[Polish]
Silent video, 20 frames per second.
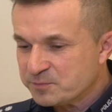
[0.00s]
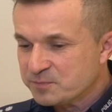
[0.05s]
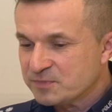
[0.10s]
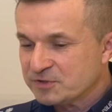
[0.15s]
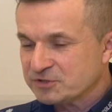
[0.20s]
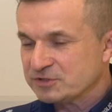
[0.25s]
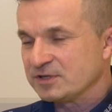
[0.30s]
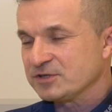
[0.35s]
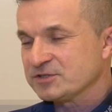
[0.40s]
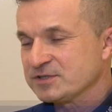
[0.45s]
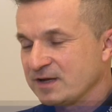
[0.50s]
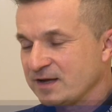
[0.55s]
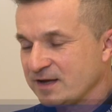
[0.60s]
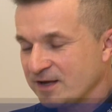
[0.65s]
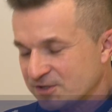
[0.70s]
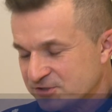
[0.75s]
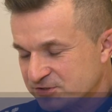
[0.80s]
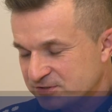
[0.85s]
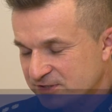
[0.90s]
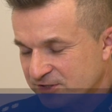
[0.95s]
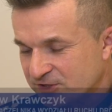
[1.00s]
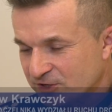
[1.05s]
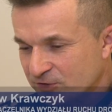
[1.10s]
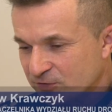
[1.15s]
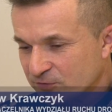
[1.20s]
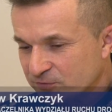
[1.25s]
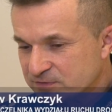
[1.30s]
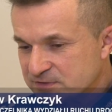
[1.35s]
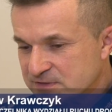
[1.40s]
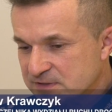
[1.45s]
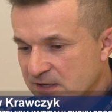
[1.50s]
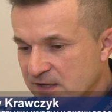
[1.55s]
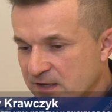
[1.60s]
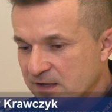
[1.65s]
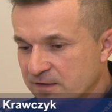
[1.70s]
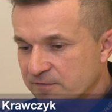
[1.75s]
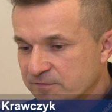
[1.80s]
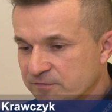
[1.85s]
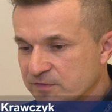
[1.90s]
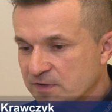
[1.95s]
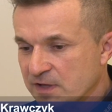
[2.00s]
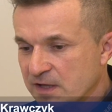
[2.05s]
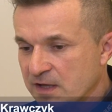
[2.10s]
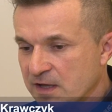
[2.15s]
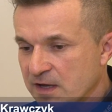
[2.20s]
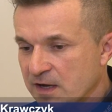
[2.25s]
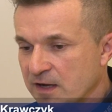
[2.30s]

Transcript: Myślę, że każdy kierowca wie,